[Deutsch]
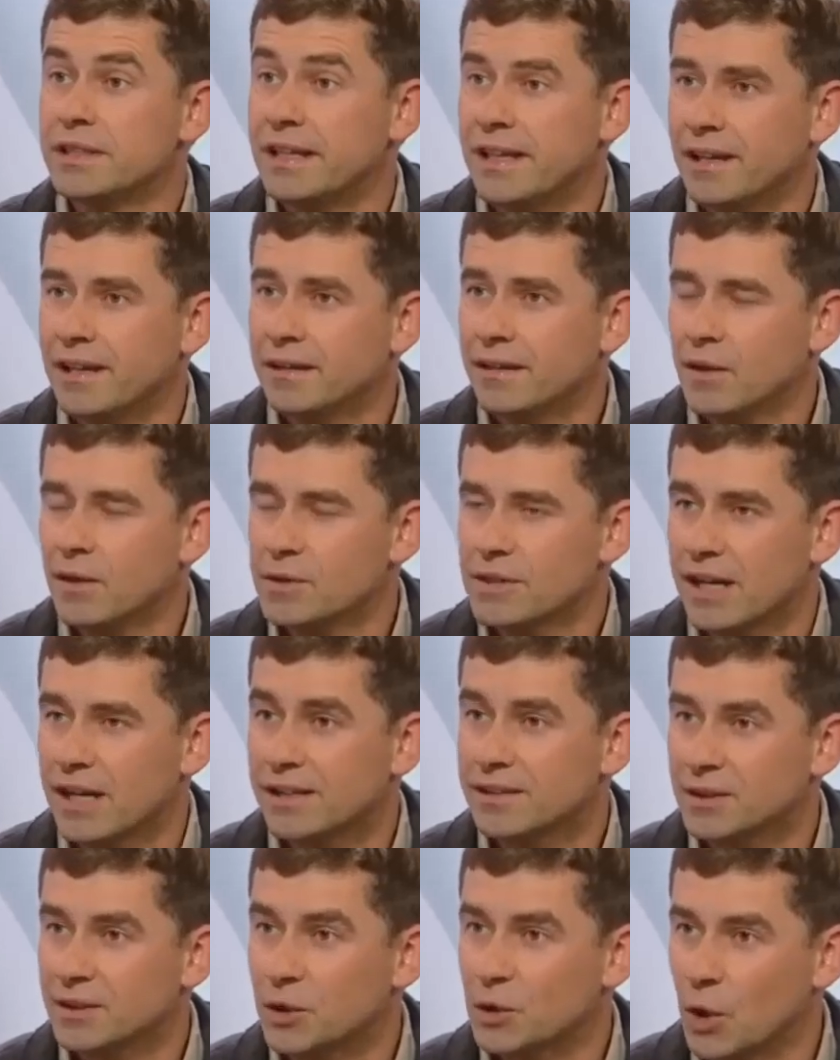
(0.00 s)
die Gene aus
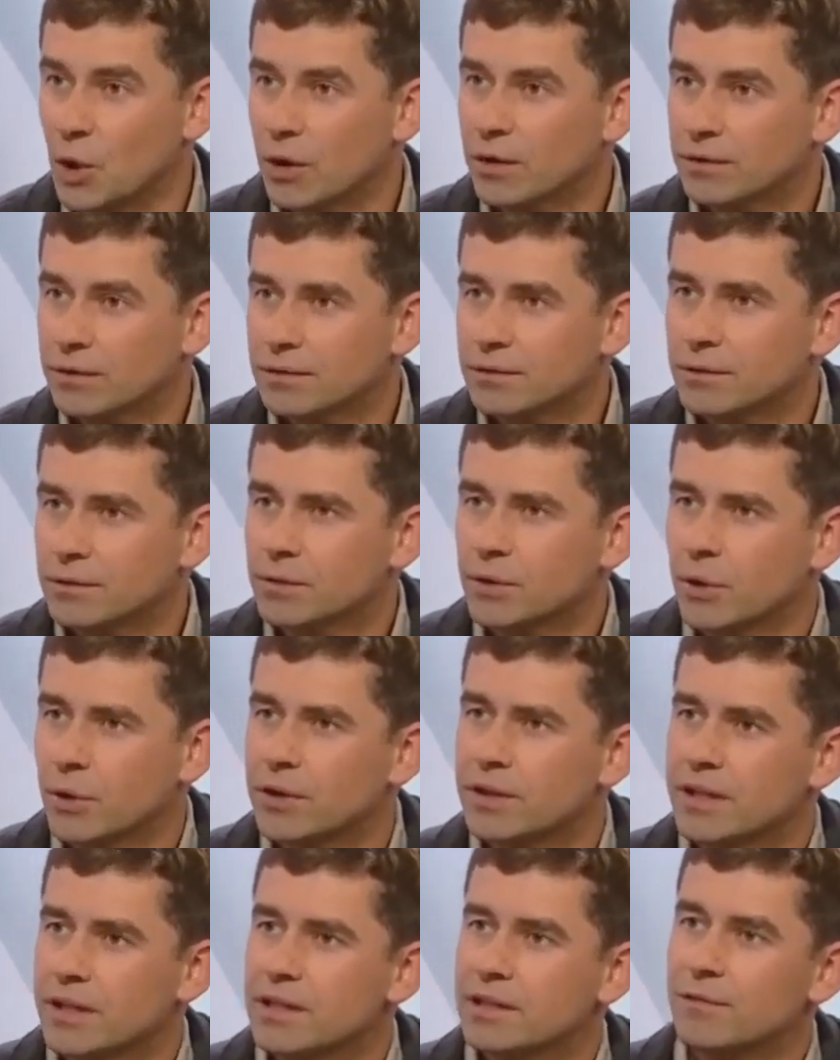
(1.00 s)
alten Knochen und
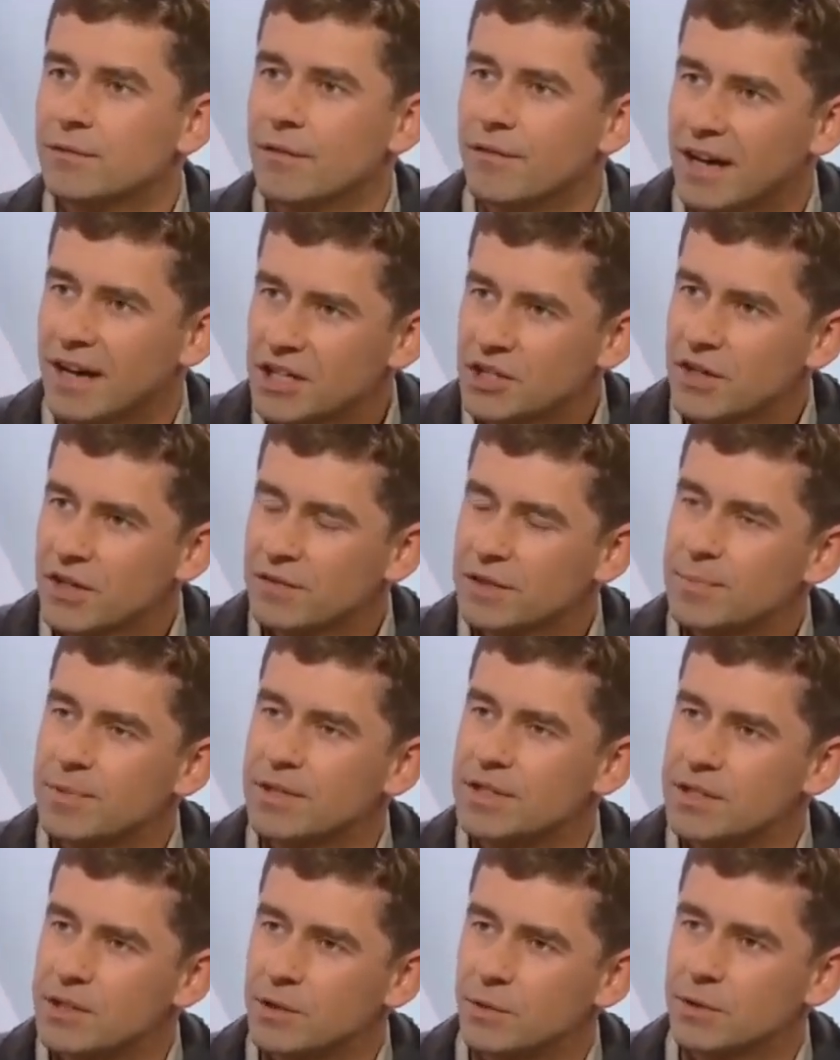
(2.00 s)
können dann die
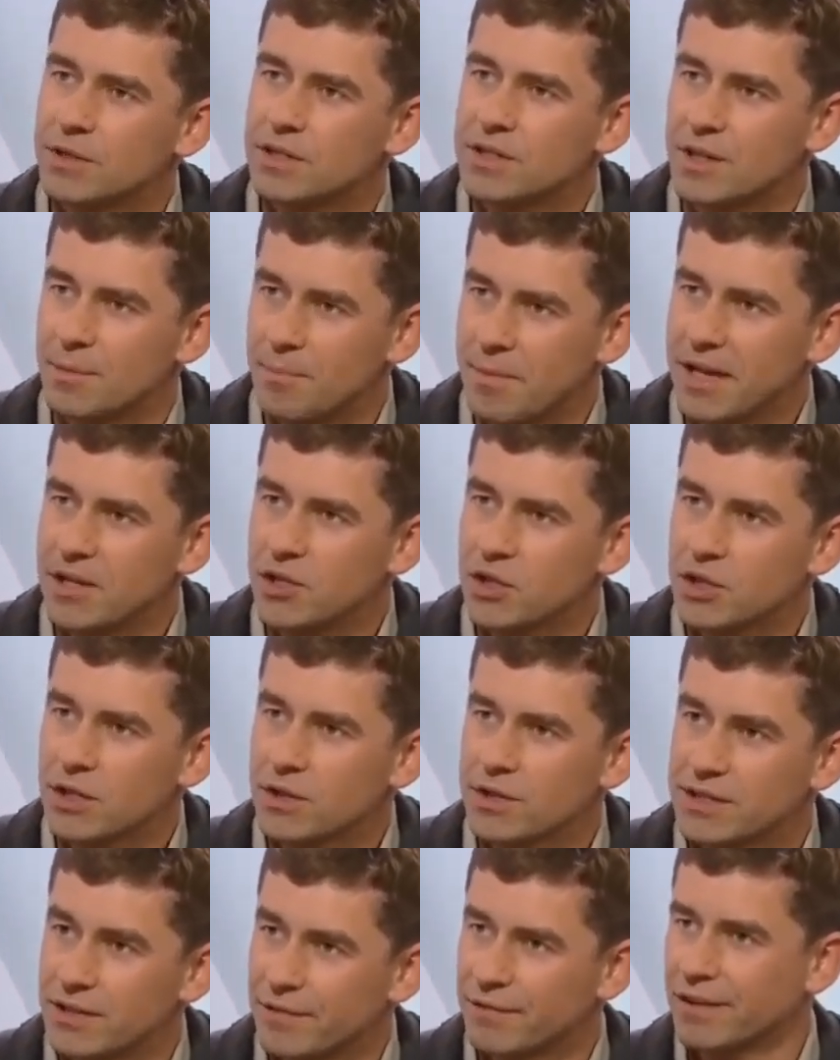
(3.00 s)
Verwandtschaftsbeziehungen dieser
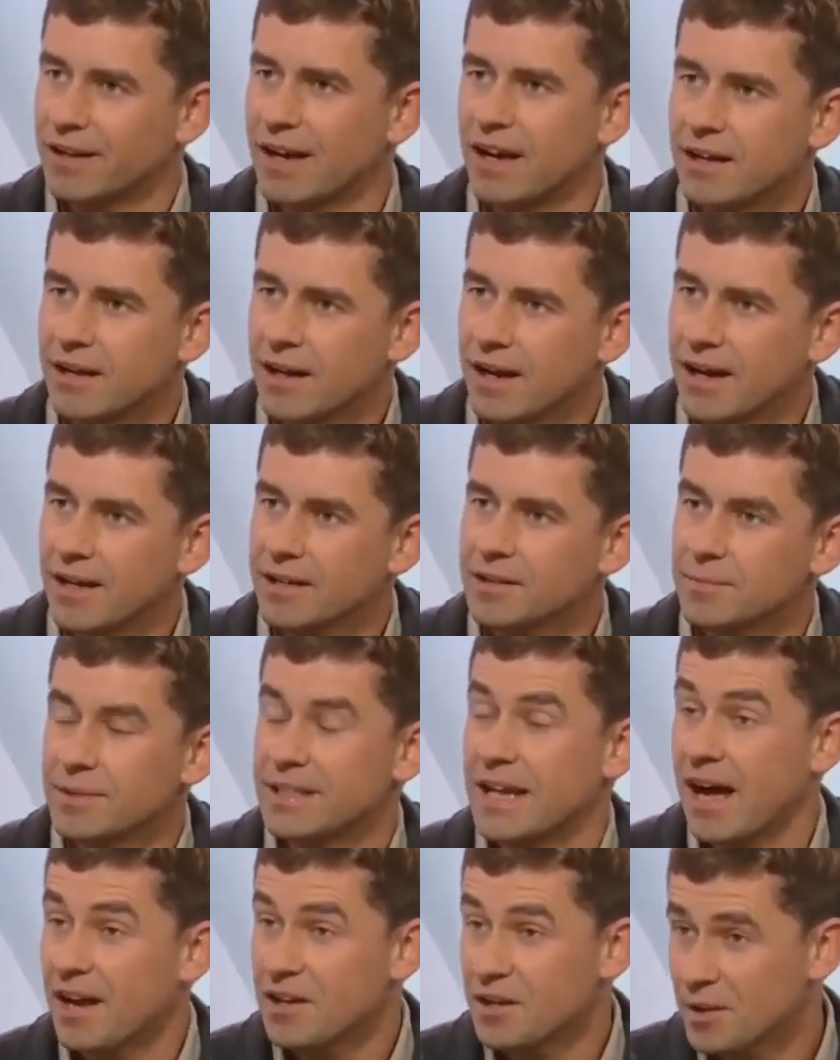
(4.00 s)
Menschen aus der Vergangenheit
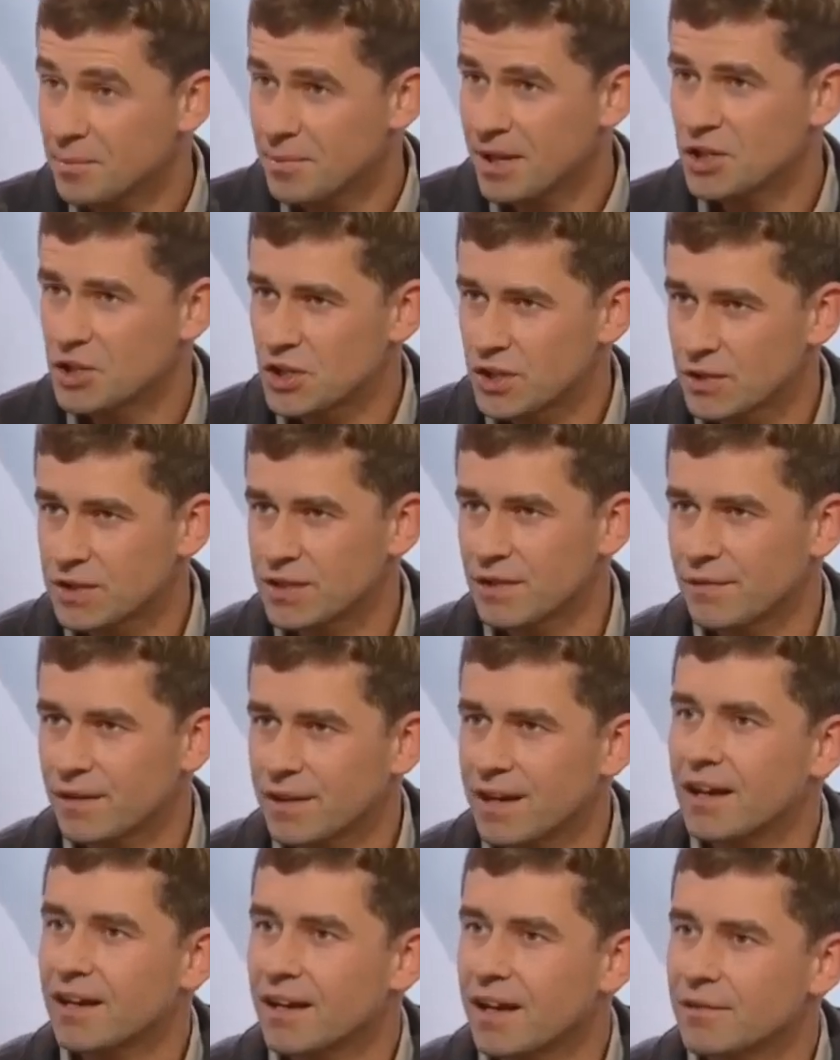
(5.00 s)
mit anderen Menschen aus der
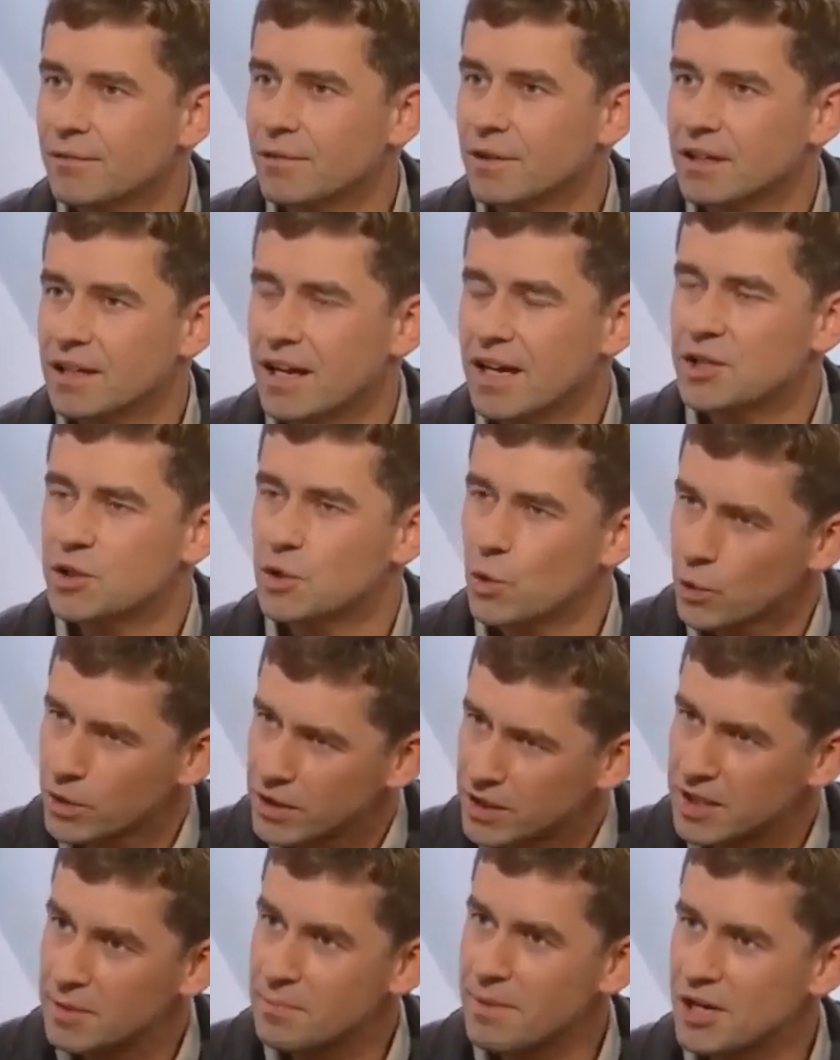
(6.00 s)
Vergangenheit vergleichen
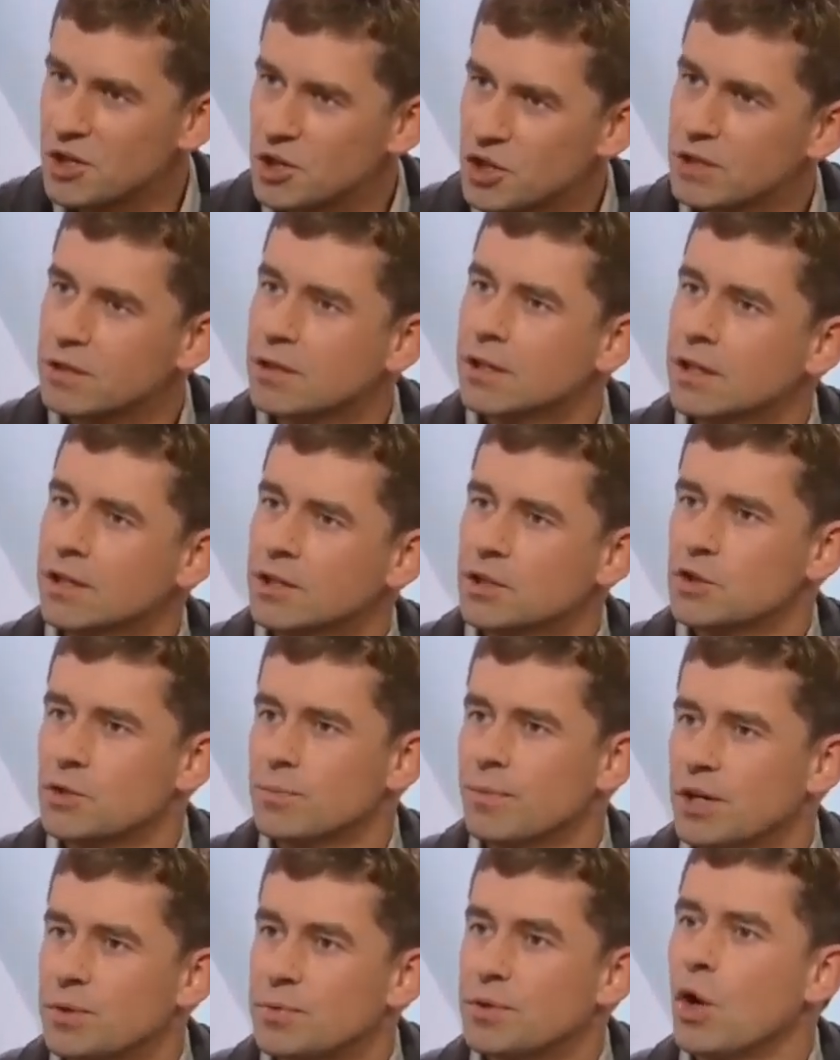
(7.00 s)
oder den Menschen, die
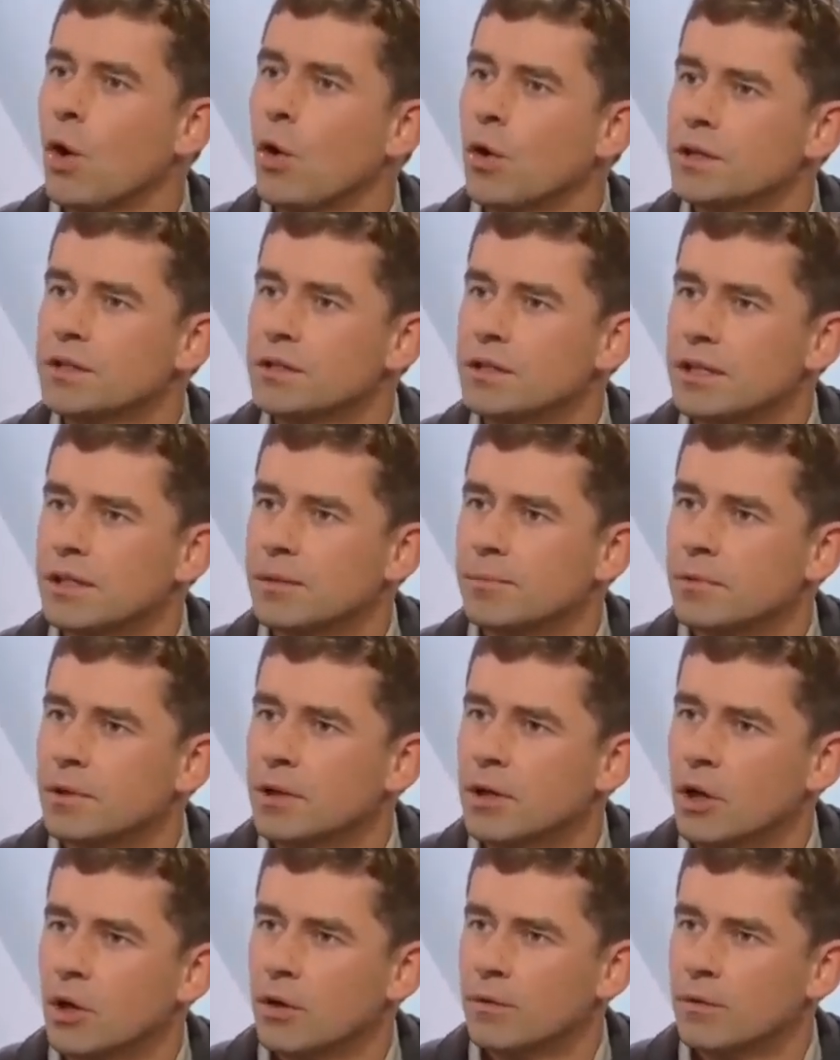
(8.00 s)
zum Beispiel noch heute leben.